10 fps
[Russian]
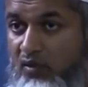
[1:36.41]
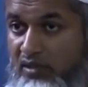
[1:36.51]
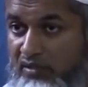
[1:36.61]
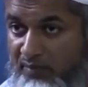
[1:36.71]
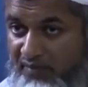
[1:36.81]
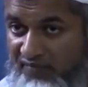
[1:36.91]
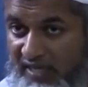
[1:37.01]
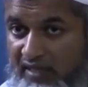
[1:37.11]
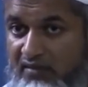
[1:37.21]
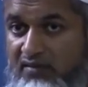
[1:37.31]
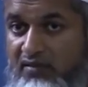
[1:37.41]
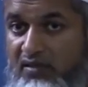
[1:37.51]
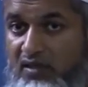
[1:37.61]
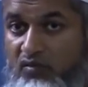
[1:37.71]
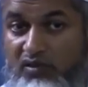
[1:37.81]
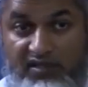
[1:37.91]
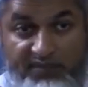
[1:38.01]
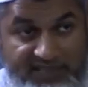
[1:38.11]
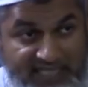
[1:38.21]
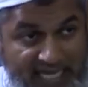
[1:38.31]
Куль а'уду би роббиль фаляк.
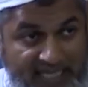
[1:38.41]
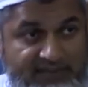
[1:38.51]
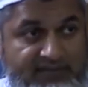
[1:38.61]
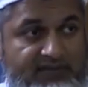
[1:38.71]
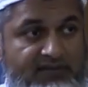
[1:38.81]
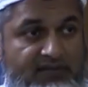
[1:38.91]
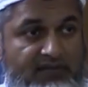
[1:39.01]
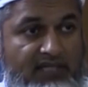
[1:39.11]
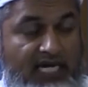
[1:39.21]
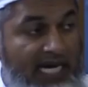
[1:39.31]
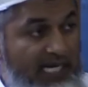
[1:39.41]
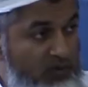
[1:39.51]
Куль а'уду роббин нас.